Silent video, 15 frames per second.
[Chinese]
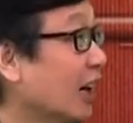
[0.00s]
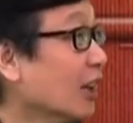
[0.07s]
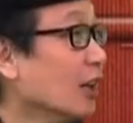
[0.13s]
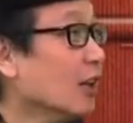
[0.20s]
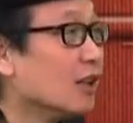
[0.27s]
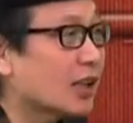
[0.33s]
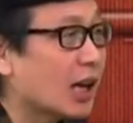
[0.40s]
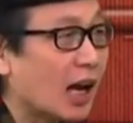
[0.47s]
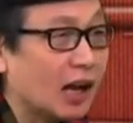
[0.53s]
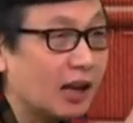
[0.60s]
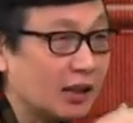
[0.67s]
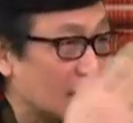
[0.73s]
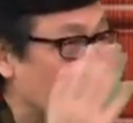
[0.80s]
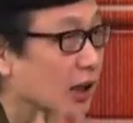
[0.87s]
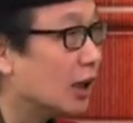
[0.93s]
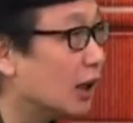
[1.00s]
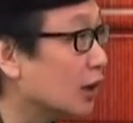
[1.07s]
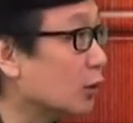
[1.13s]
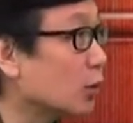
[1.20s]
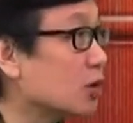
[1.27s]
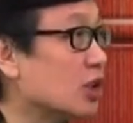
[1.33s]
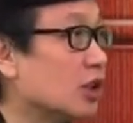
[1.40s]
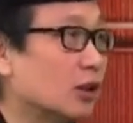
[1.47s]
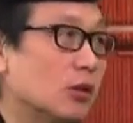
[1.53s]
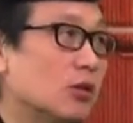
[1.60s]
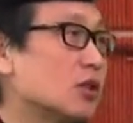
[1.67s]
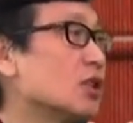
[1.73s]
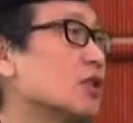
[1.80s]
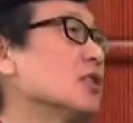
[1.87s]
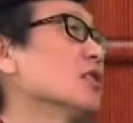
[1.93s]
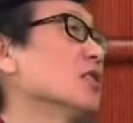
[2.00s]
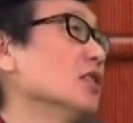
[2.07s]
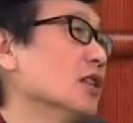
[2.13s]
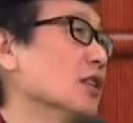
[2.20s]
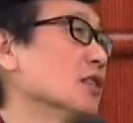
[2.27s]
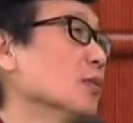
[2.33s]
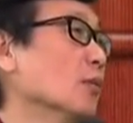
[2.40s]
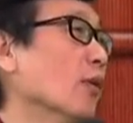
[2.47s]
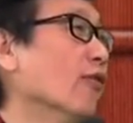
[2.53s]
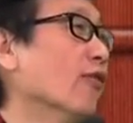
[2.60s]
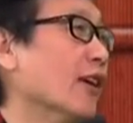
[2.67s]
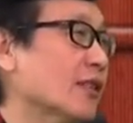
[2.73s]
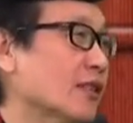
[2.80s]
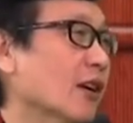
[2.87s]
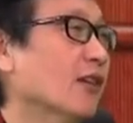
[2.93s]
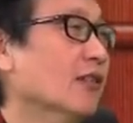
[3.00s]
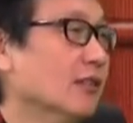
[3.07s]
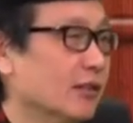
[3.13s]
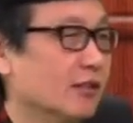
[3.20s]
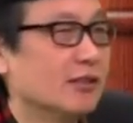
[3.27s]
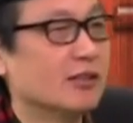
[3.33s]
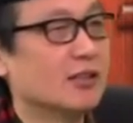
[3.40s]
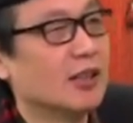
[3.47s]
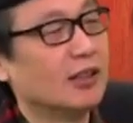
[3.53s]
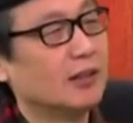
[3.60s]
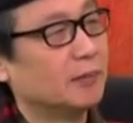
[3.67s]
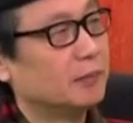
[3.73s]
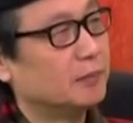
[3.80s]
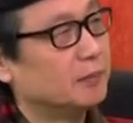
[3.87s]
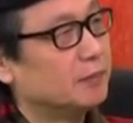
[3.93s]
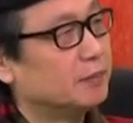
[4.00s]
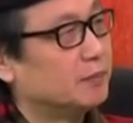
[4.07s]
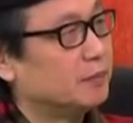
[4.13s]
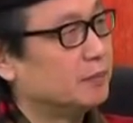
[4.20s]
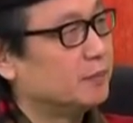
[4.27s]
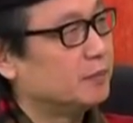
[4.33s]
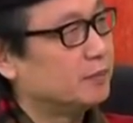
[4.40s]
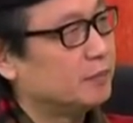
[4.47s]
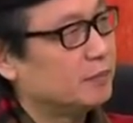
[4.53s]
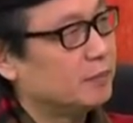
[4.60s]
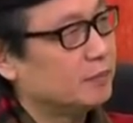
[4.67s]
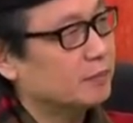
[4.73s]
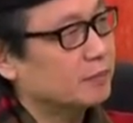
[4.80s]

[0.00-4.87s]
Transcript: 吧？看任何东西都是自己的自我反照。哎，但是呢，我觉